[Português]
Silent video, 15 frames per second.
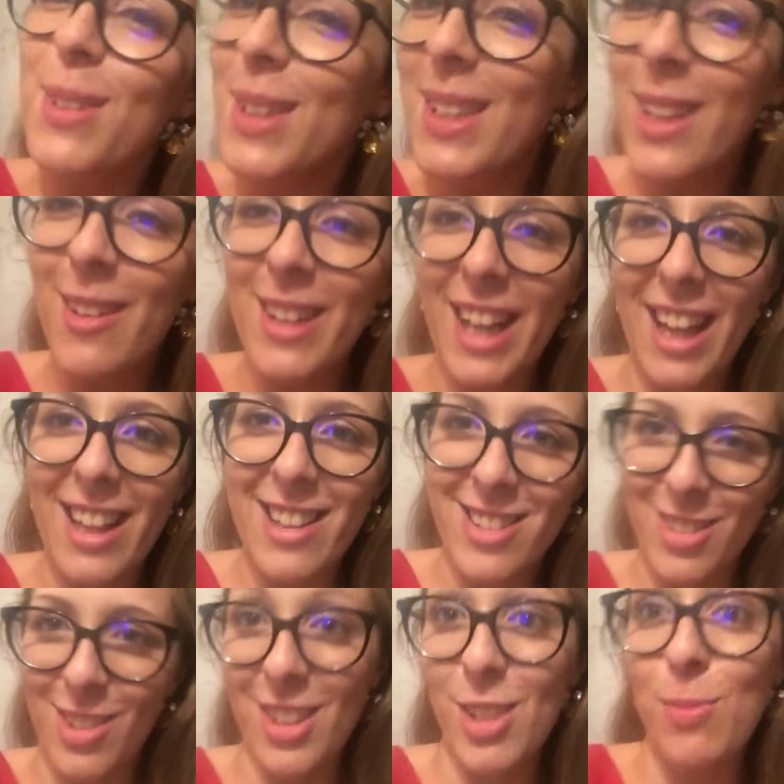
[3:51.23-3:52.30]
Muito obrigada a
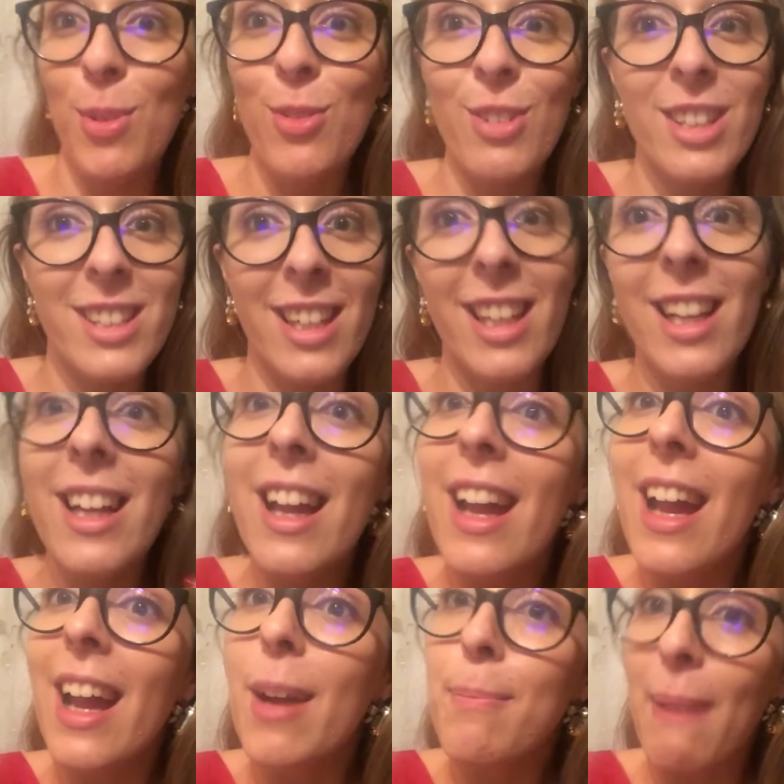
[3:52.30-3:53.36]
todos por fazerem
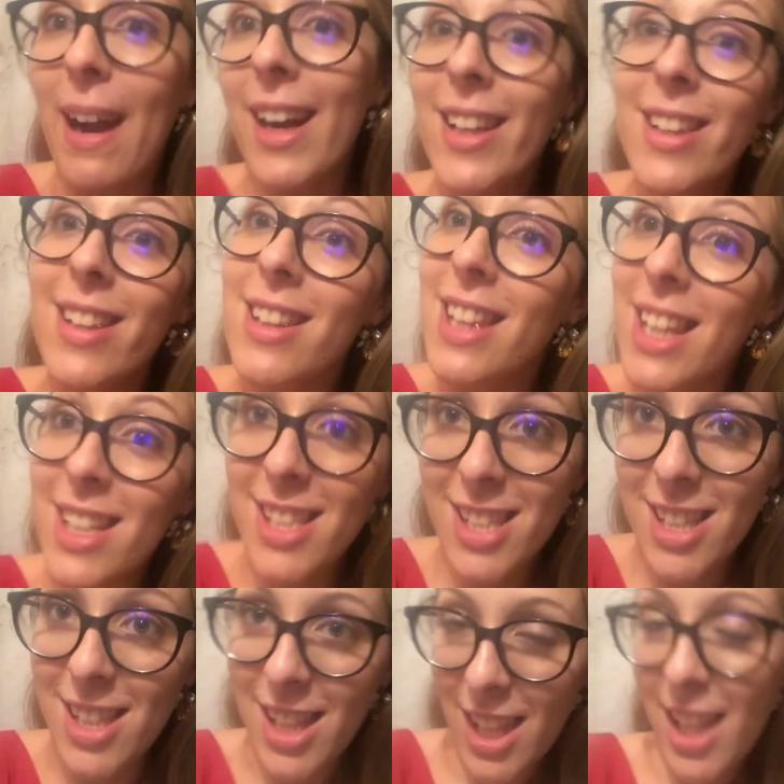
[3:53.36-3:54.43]
parte
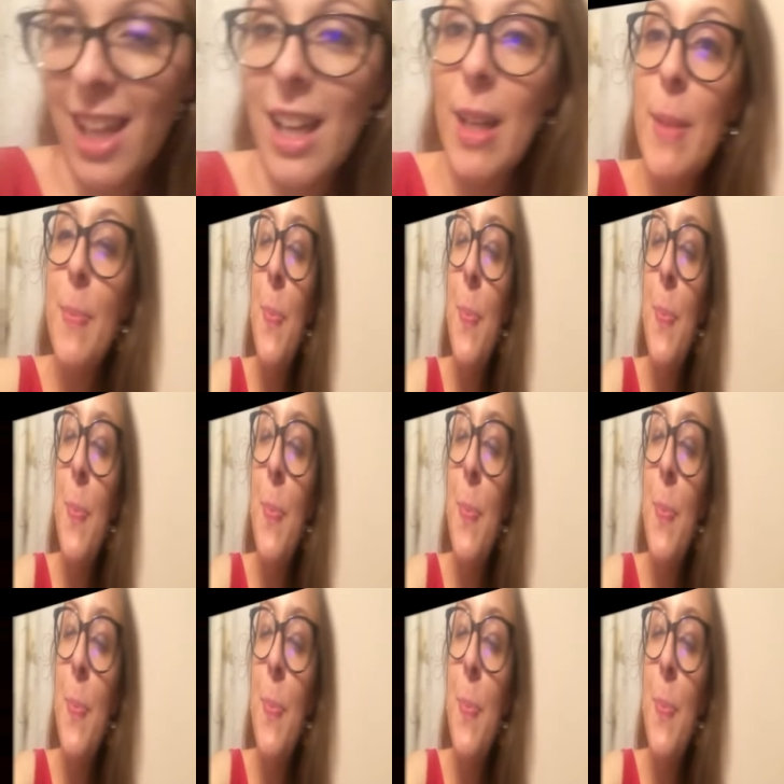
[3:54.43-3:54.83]
deste dia.